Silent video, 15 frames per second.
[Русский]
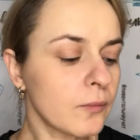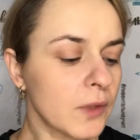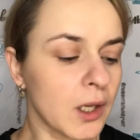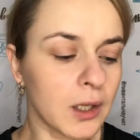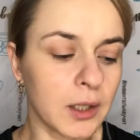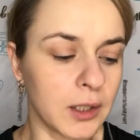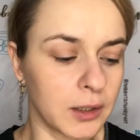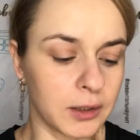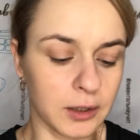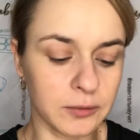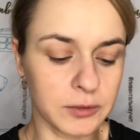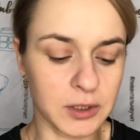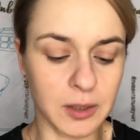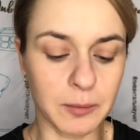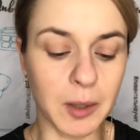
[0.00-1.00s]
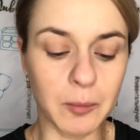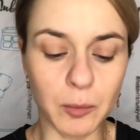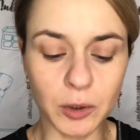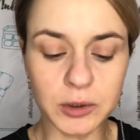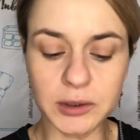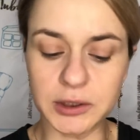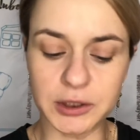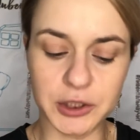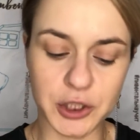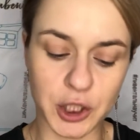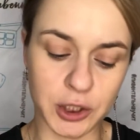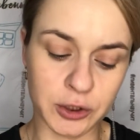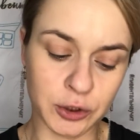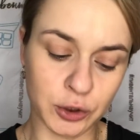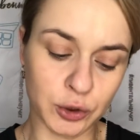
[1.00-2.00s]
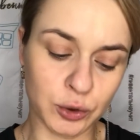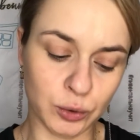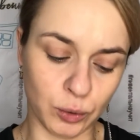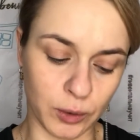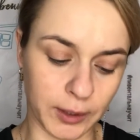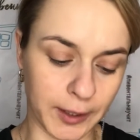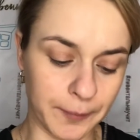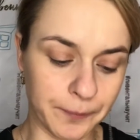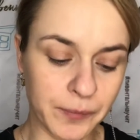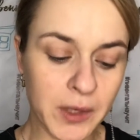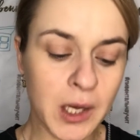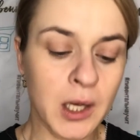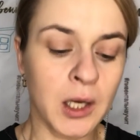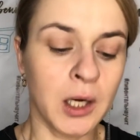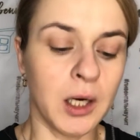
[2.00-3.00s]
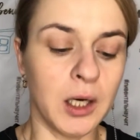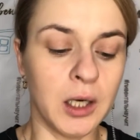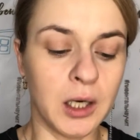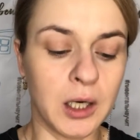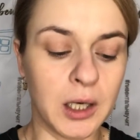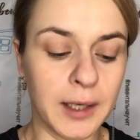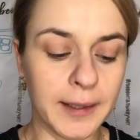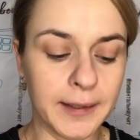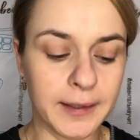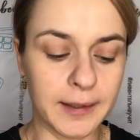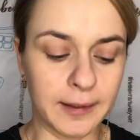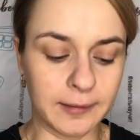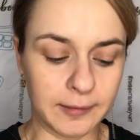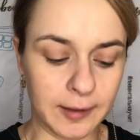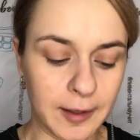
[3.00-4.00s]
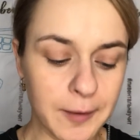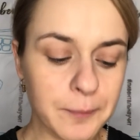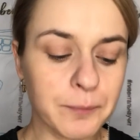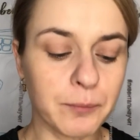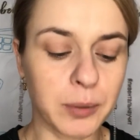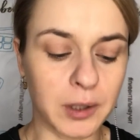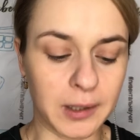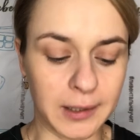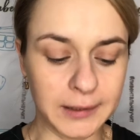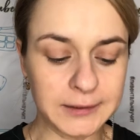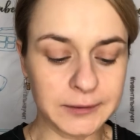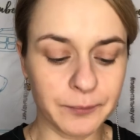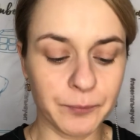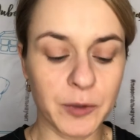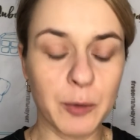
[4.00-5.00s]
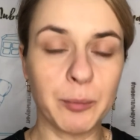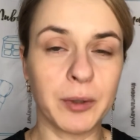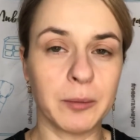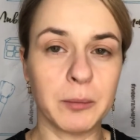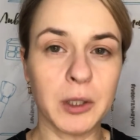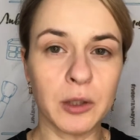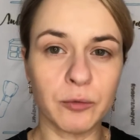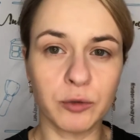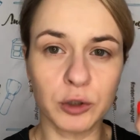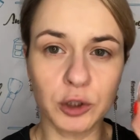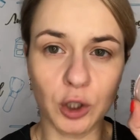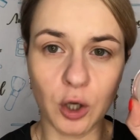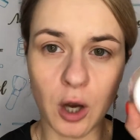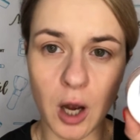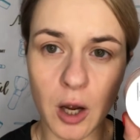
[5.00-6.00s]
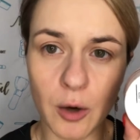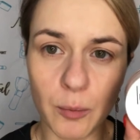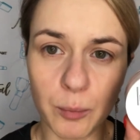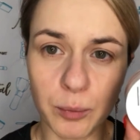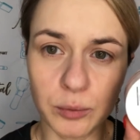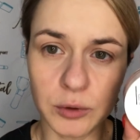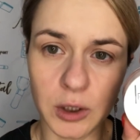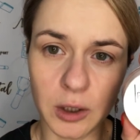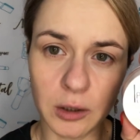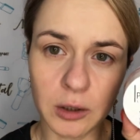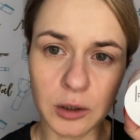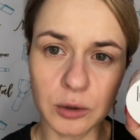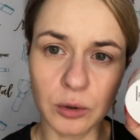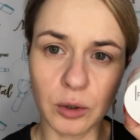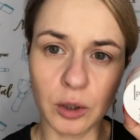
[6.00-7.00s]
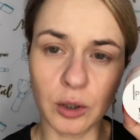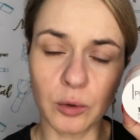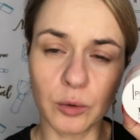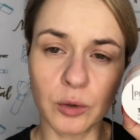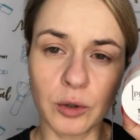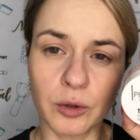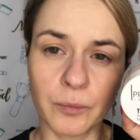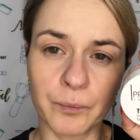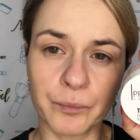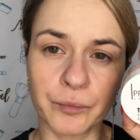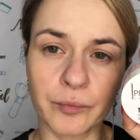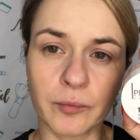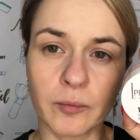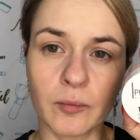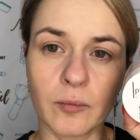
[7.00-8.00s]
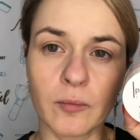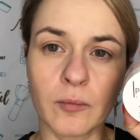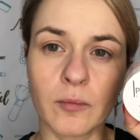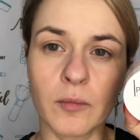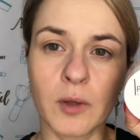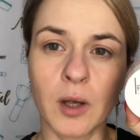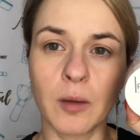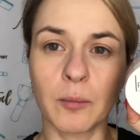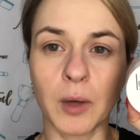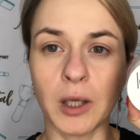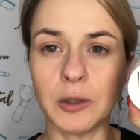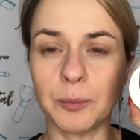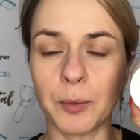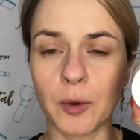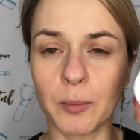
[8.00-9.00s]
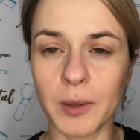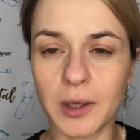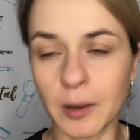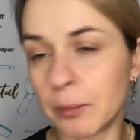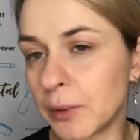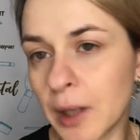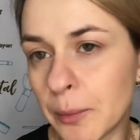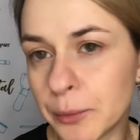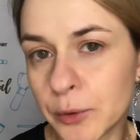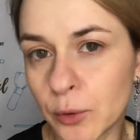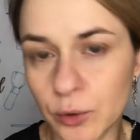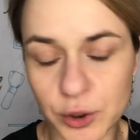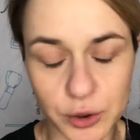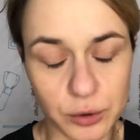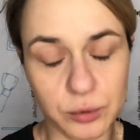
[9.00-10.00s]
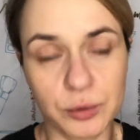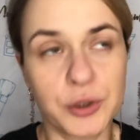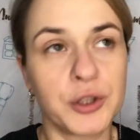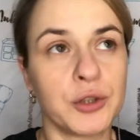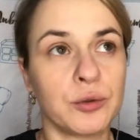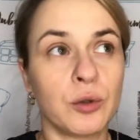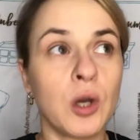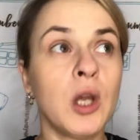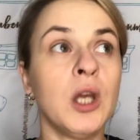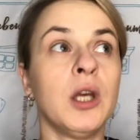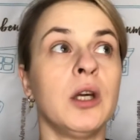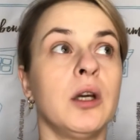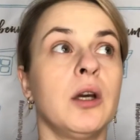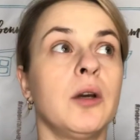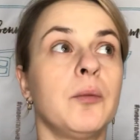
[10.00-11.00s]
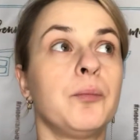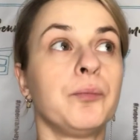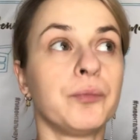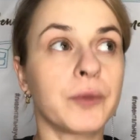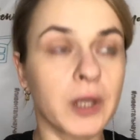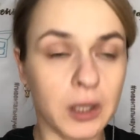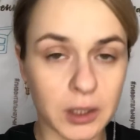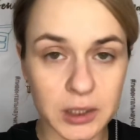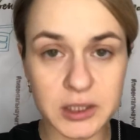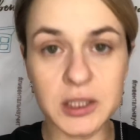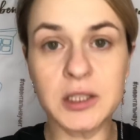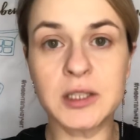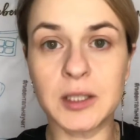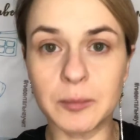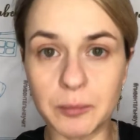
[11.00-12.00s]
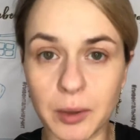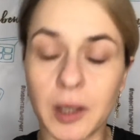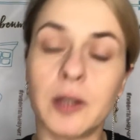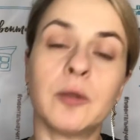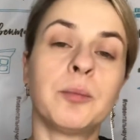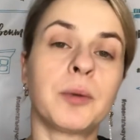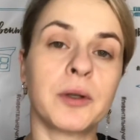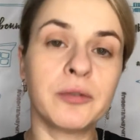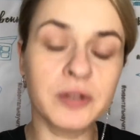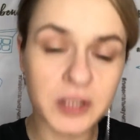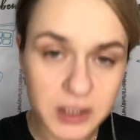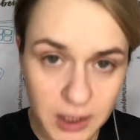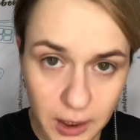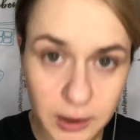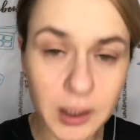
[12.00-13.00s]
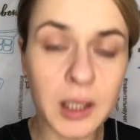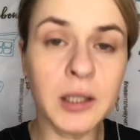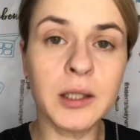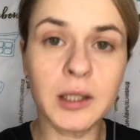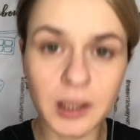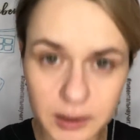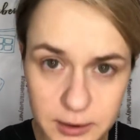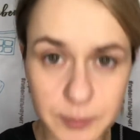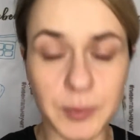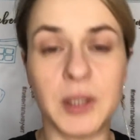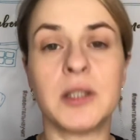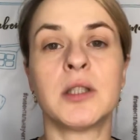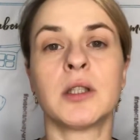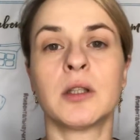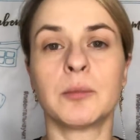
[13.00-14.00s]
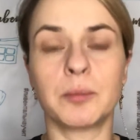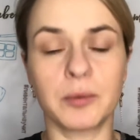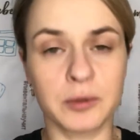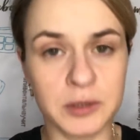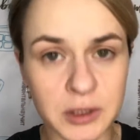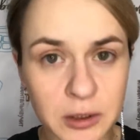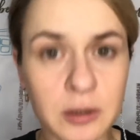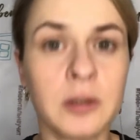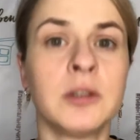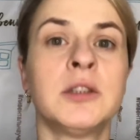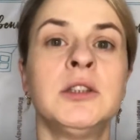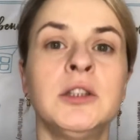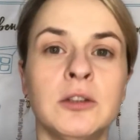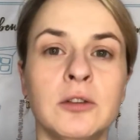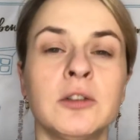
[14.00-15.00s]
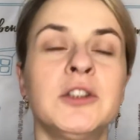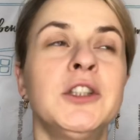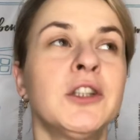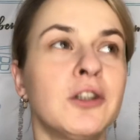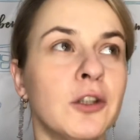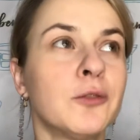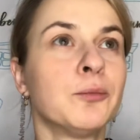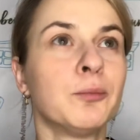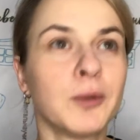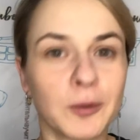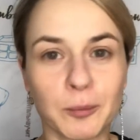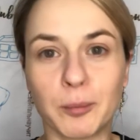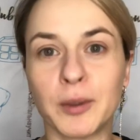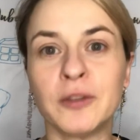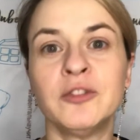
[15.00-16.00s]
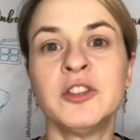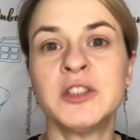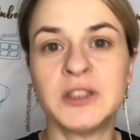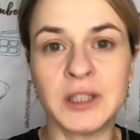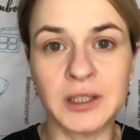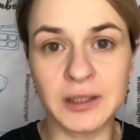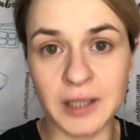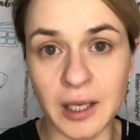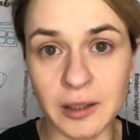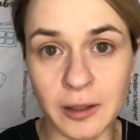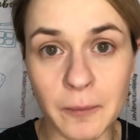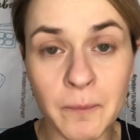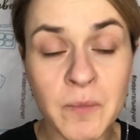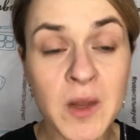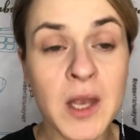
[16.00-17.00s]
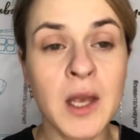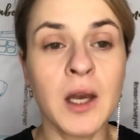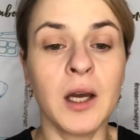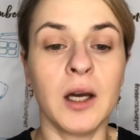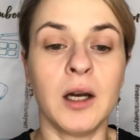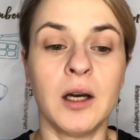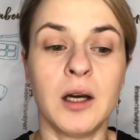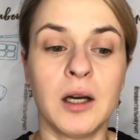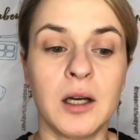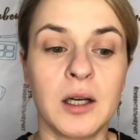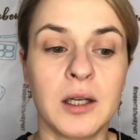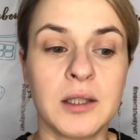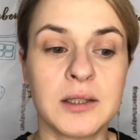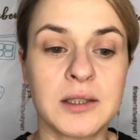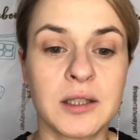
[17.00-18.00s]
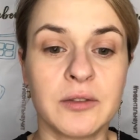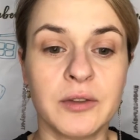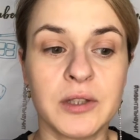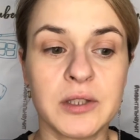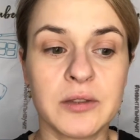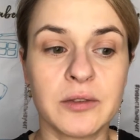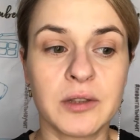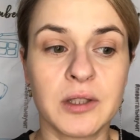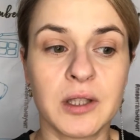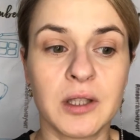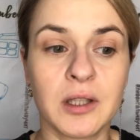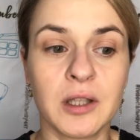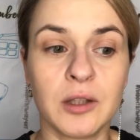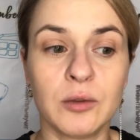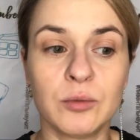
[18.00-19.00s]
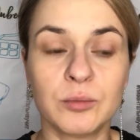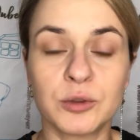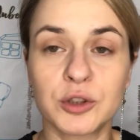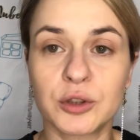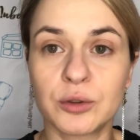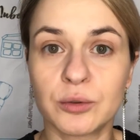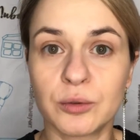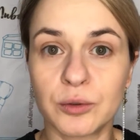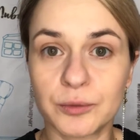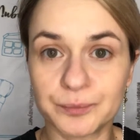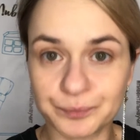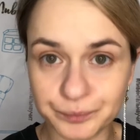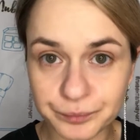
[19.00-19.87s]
Это самая модная сейчас история. А, это брать, например, вот такая пудра, которая эм, от Promo каплаб тоже, слушайте, ну, э, российский бренд профессиональной косметики, делал, сделал, делал он был профессионалом, э, соответственно, я думаю, что